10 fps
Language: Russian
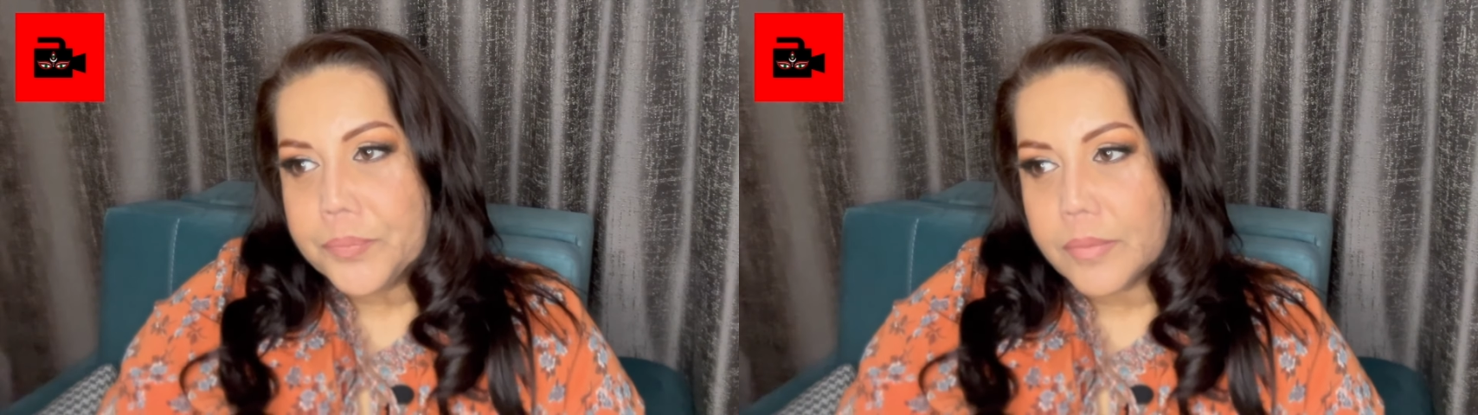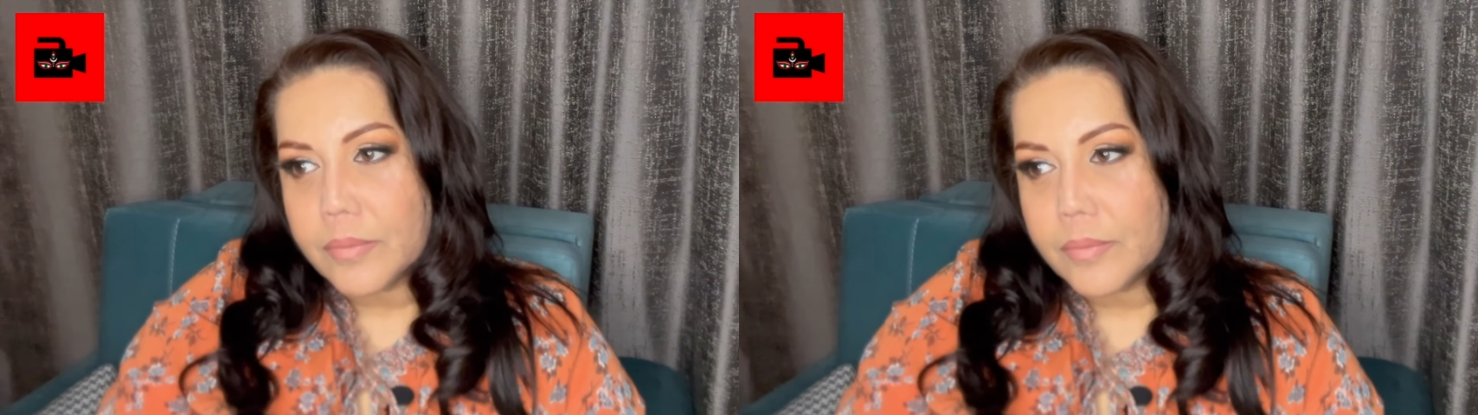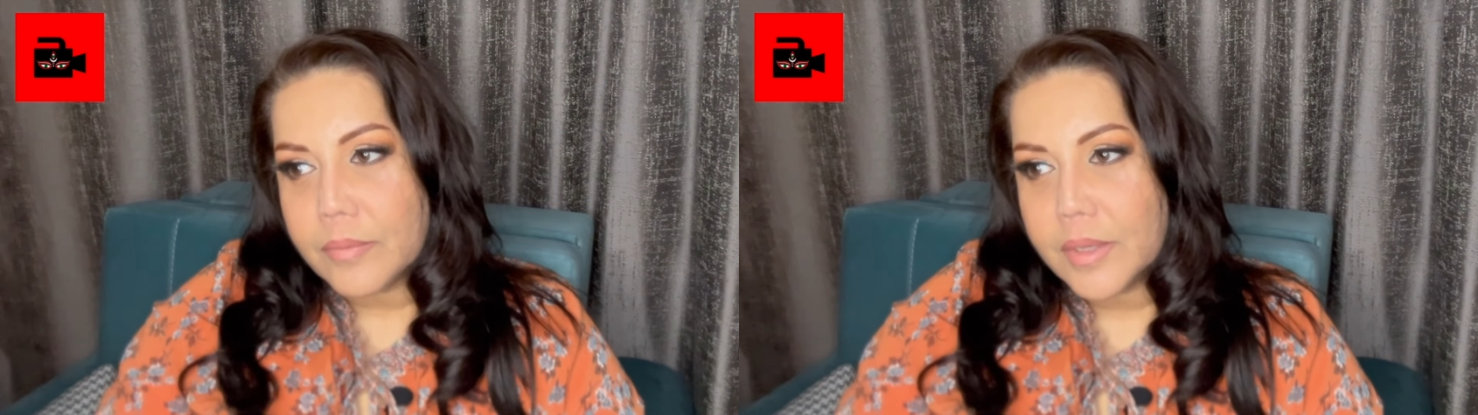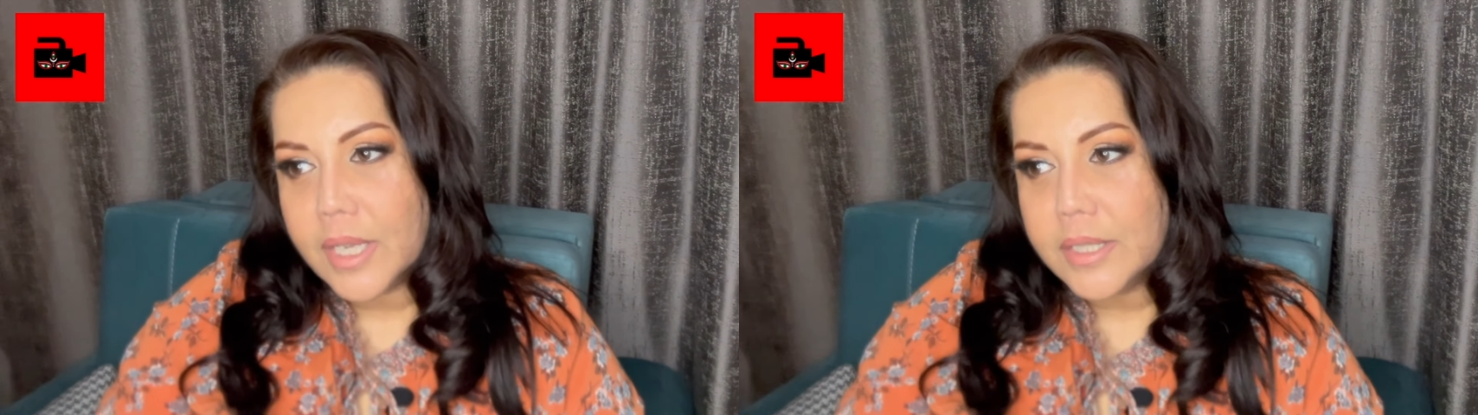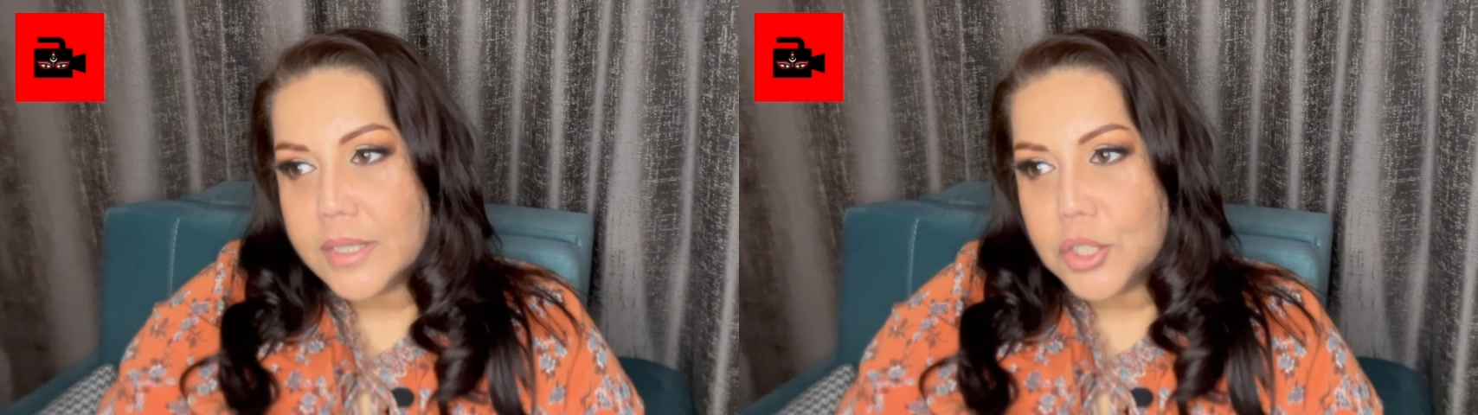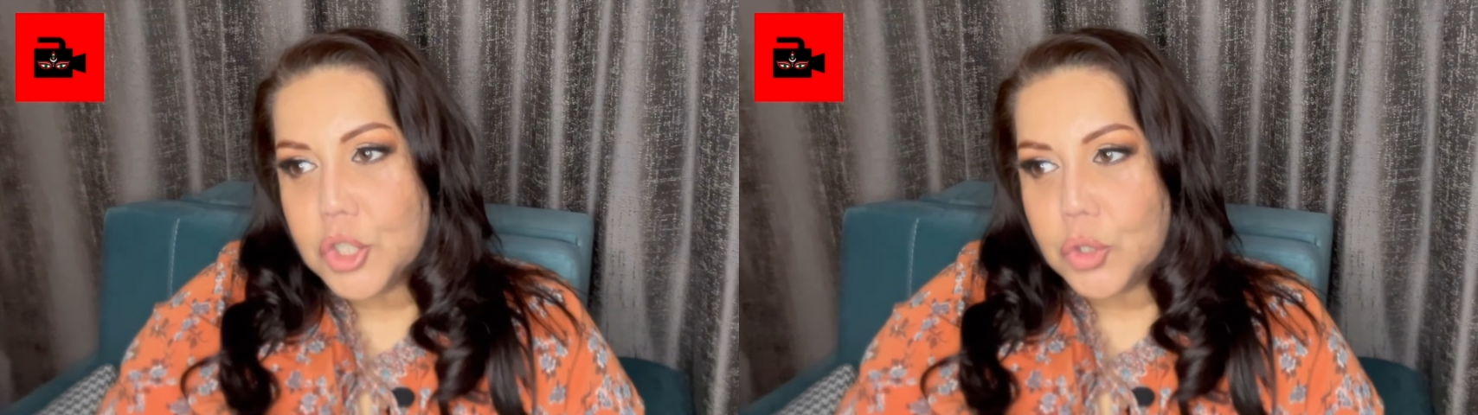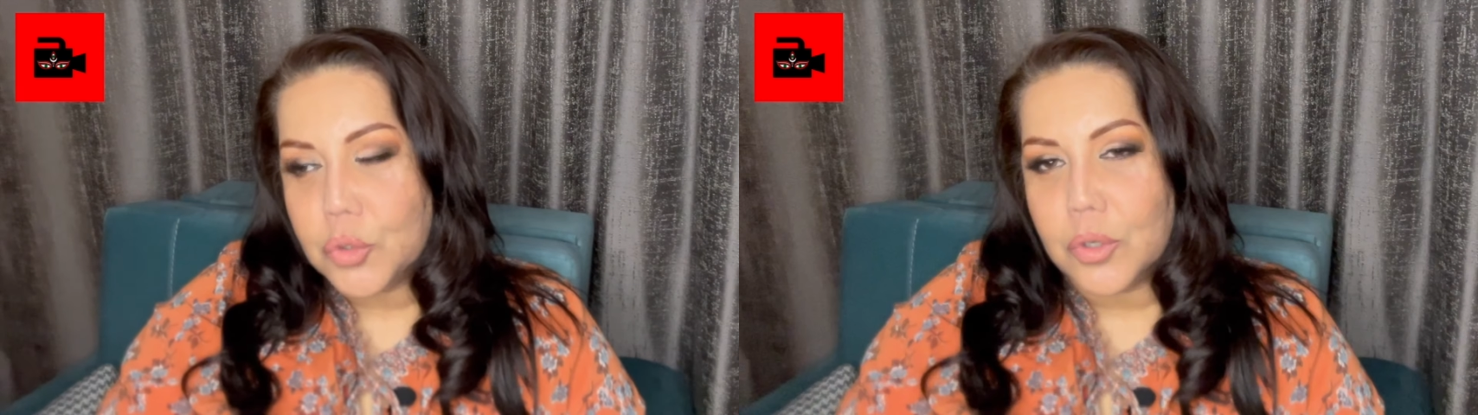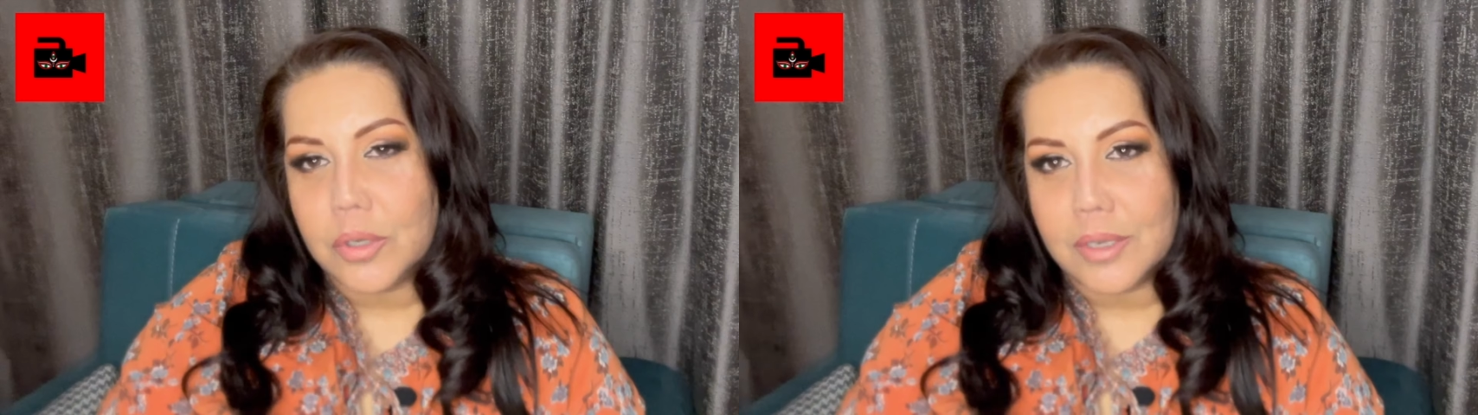Я надеюсь,
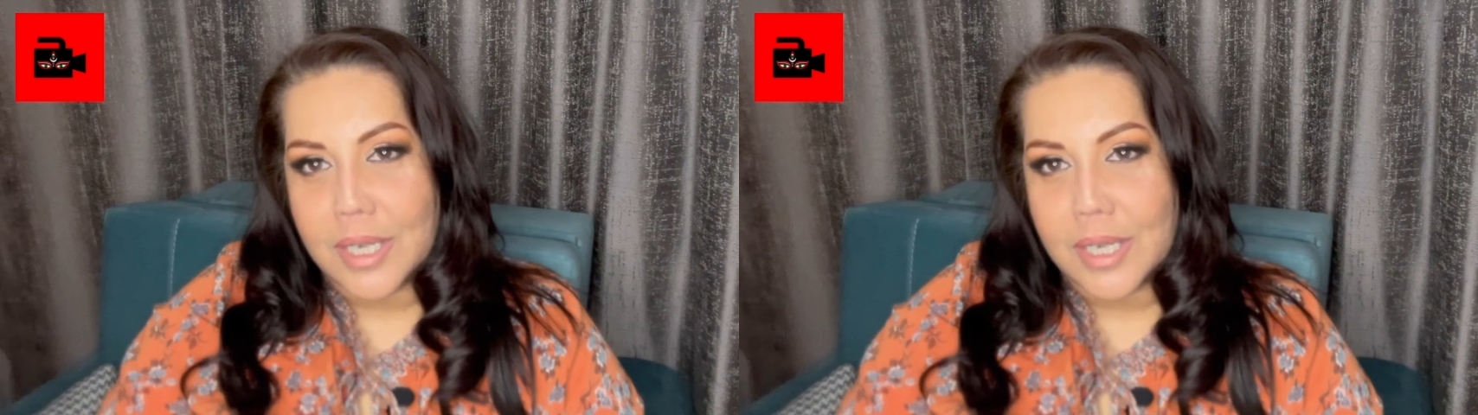что